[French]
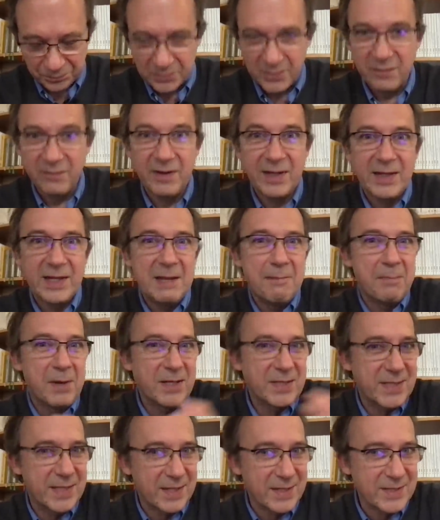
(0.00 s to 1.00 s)
va
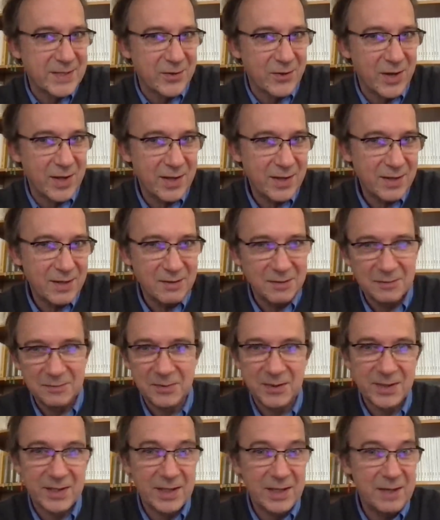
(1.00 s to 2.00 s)
dépasser le Soleil,
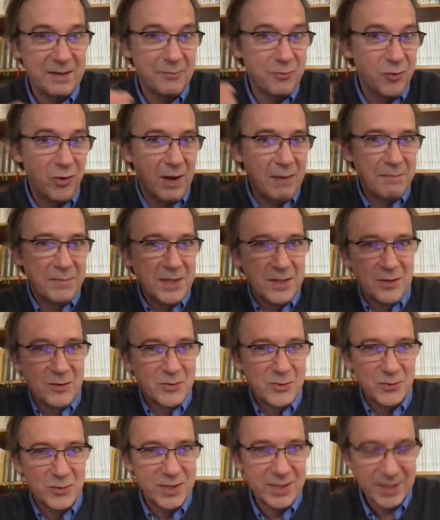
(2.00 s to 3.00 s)
parce qu'il est plus rapide dans
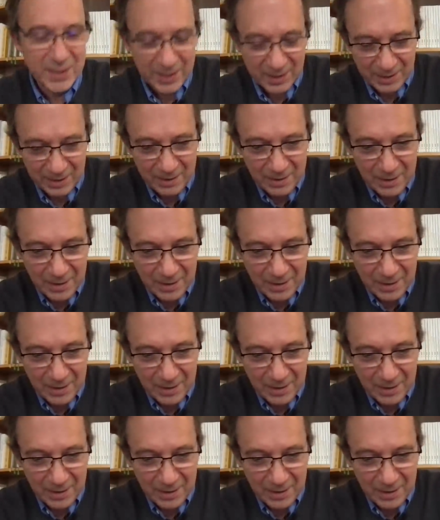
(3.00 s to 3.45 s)
son cycle,